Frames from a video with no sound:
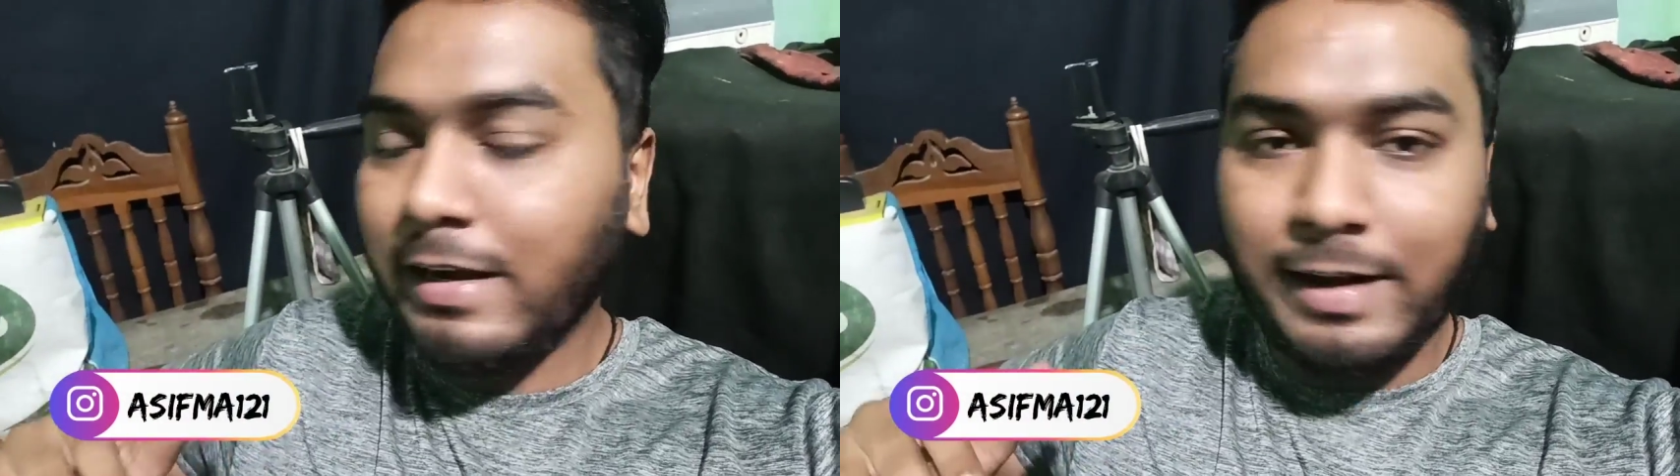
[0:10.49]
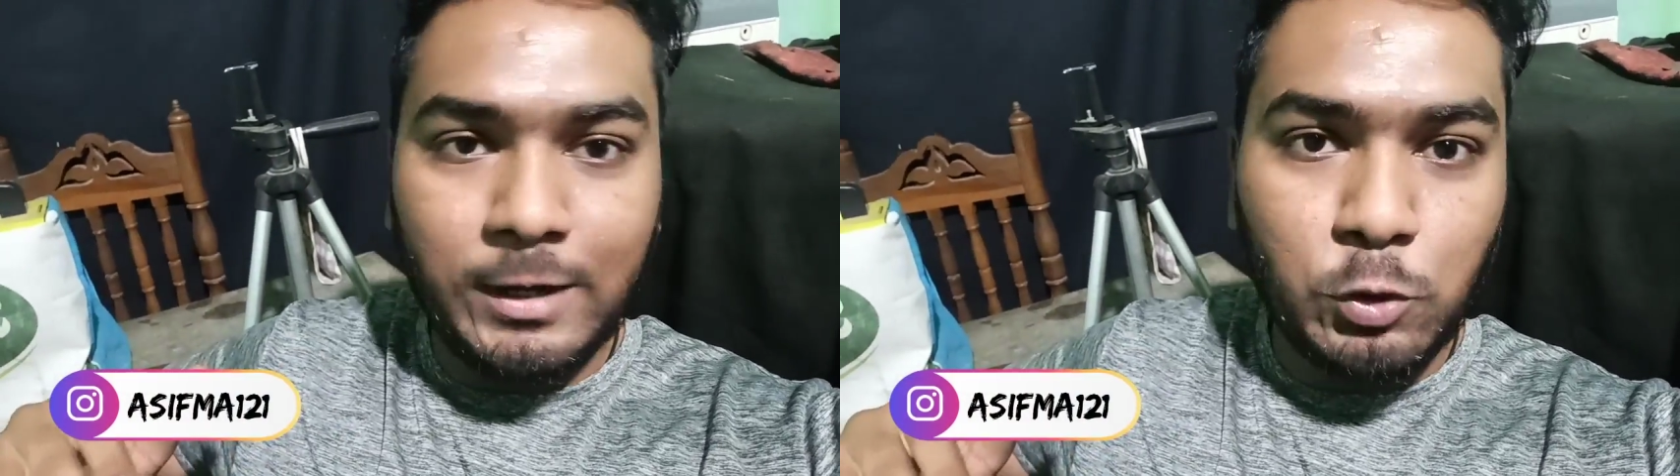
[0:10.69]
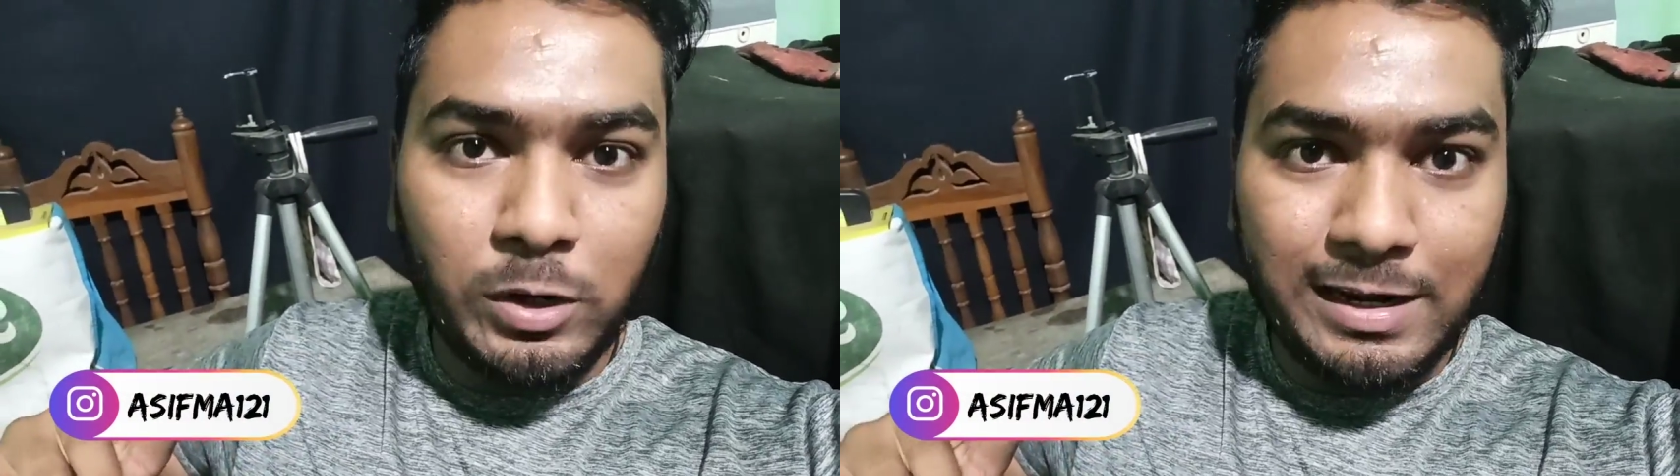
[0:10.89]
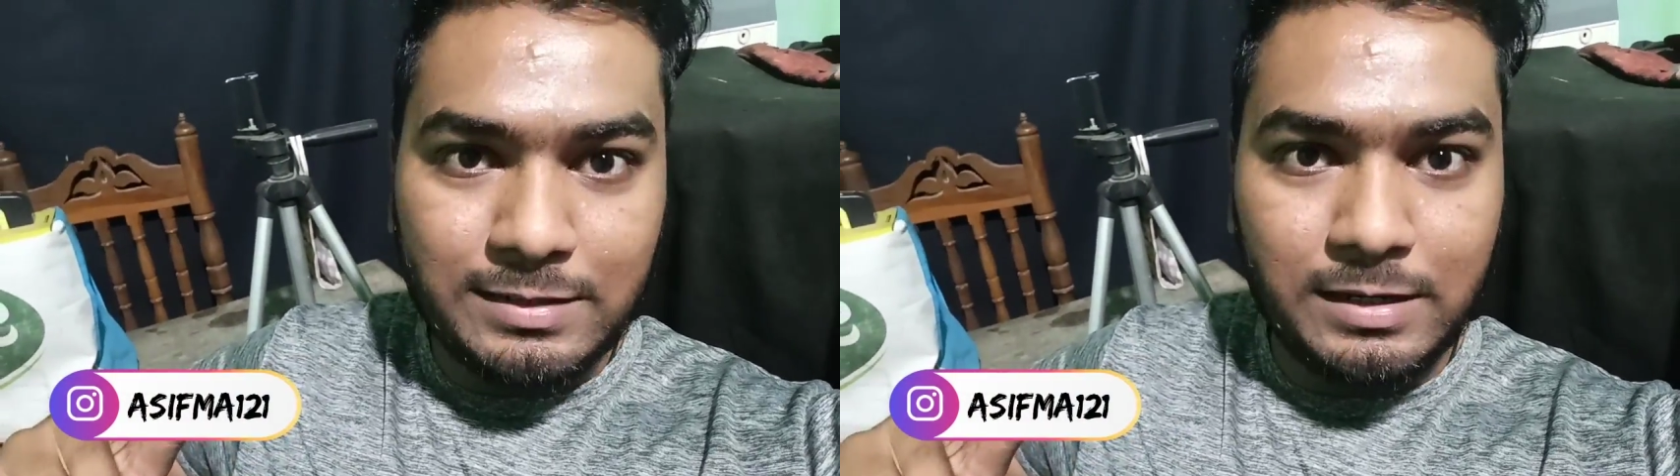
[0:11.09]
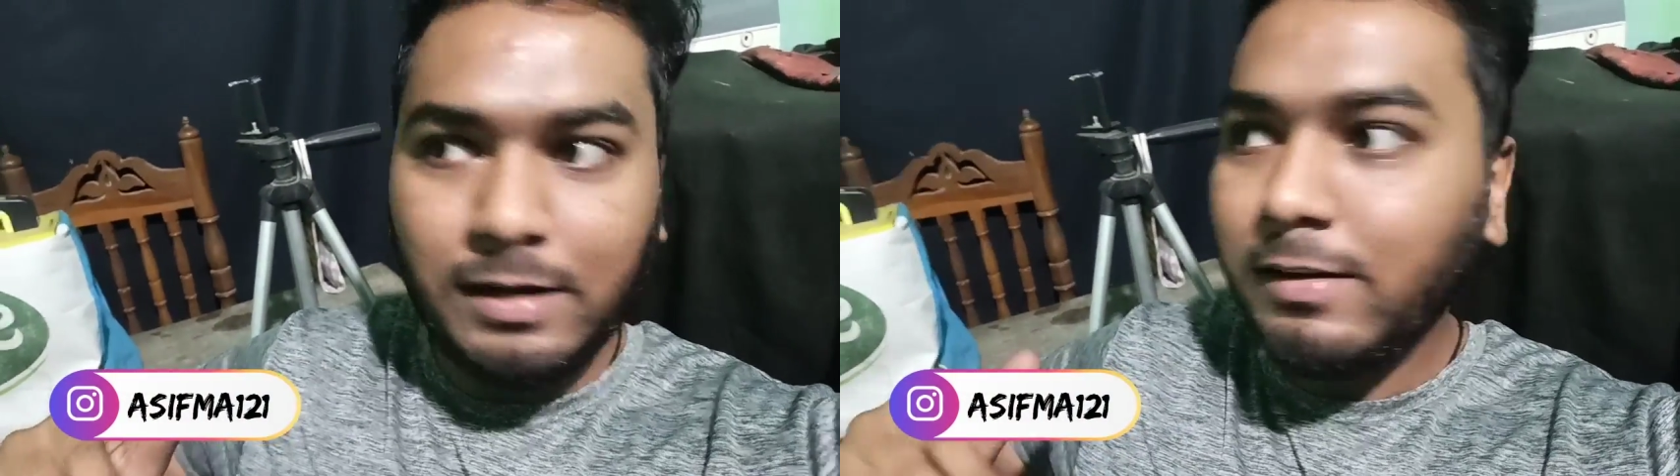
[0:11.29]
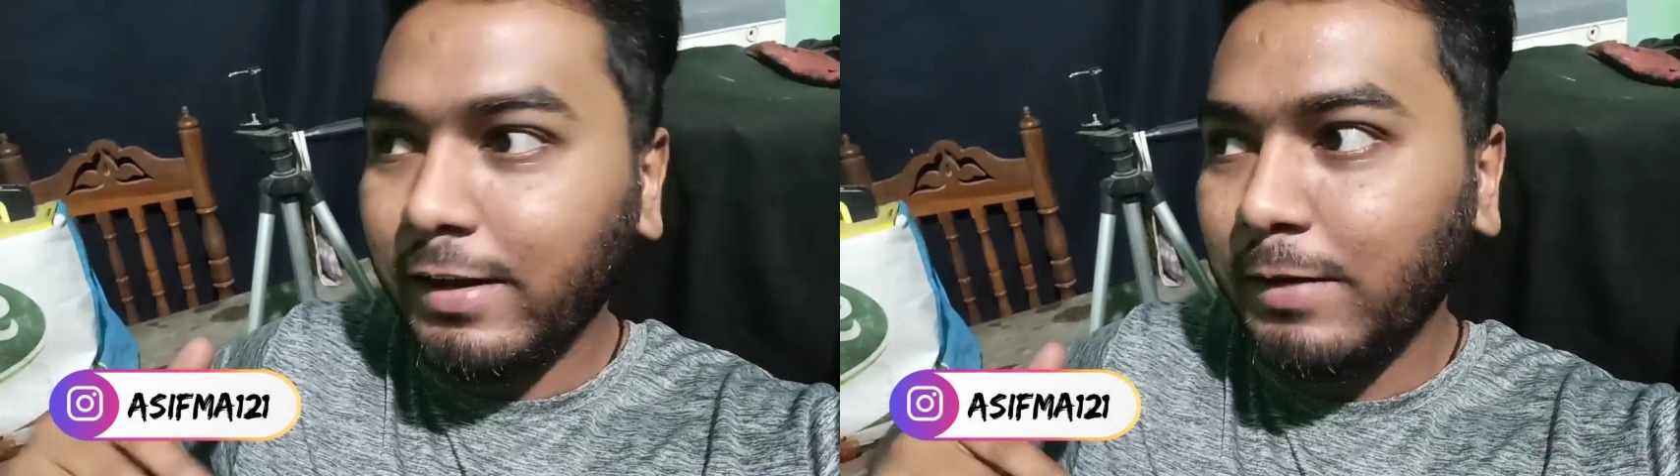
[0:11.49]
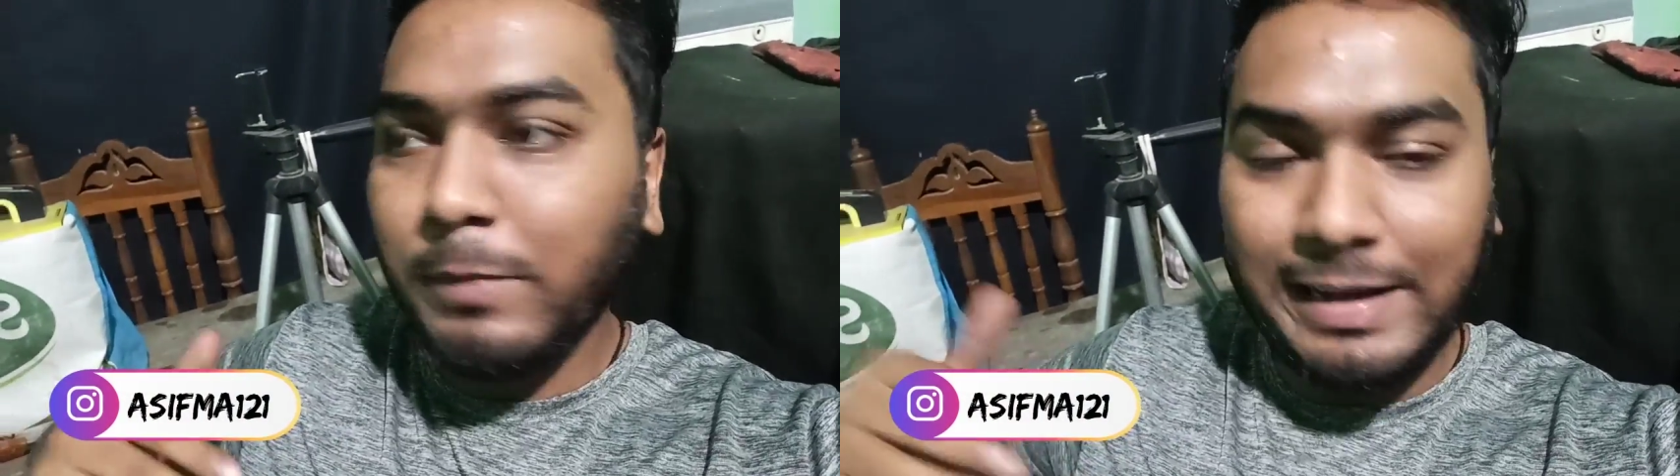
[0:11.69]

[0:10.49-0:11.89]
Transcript: ట్రై టు అండర్స్టాండ్ నేను